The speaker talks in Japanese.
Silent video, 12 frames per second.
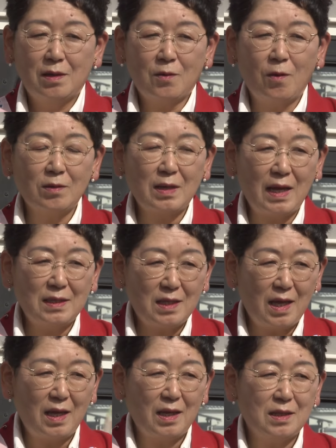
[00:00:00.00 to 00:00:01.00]
今回
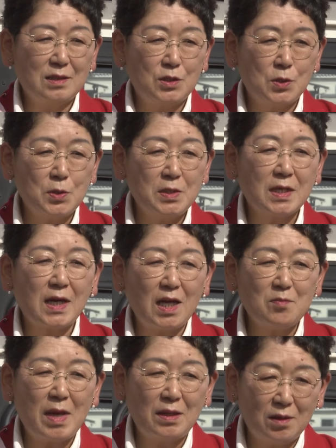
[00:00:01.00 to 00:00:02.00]
でじゅうにか
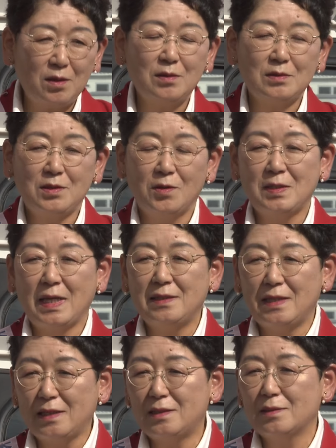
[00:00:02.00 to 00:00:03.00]
いめの挑
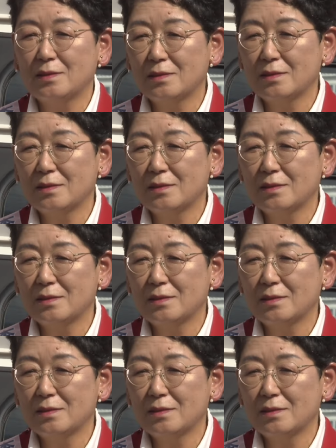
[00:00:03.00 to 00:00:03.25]
戦です。